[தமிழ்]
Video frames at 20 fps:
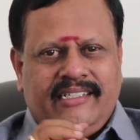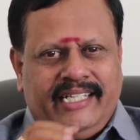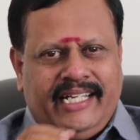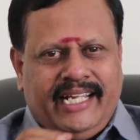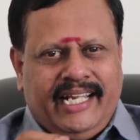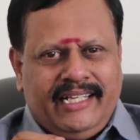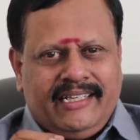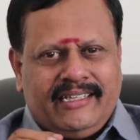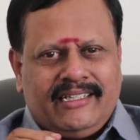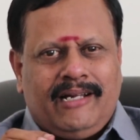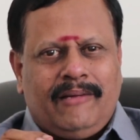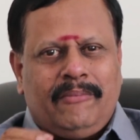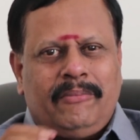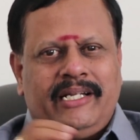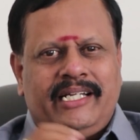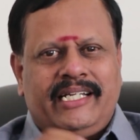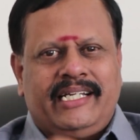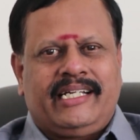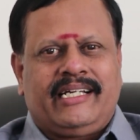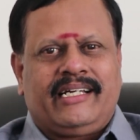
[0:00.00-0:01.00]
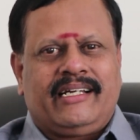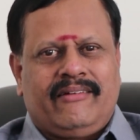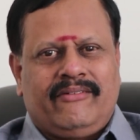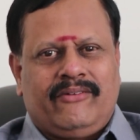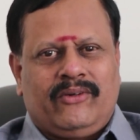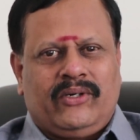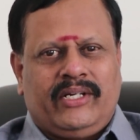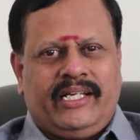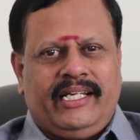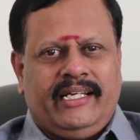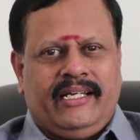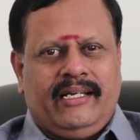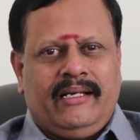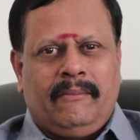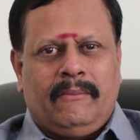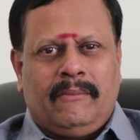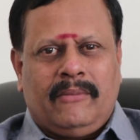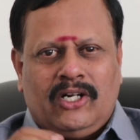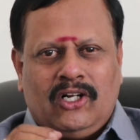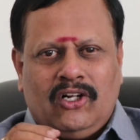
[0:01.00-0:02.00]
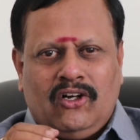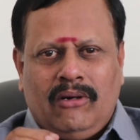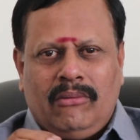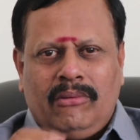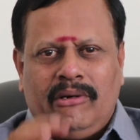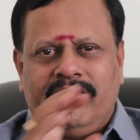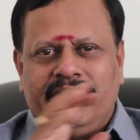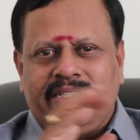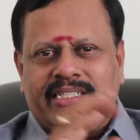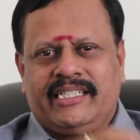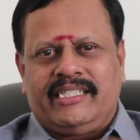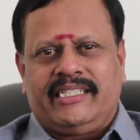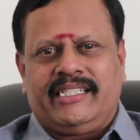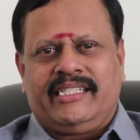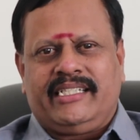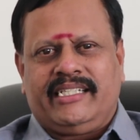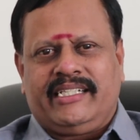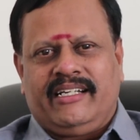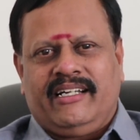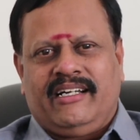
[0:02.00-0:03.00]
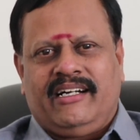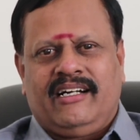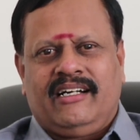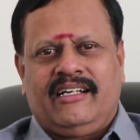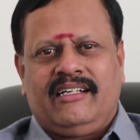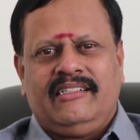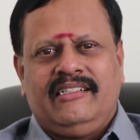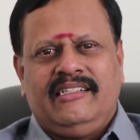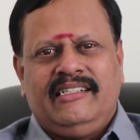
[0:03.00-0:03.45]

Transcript: எய்தாப்பில் இருக்கிறவருடைய மனோபாவத்தை தெரிஞ்சுக்கலாம்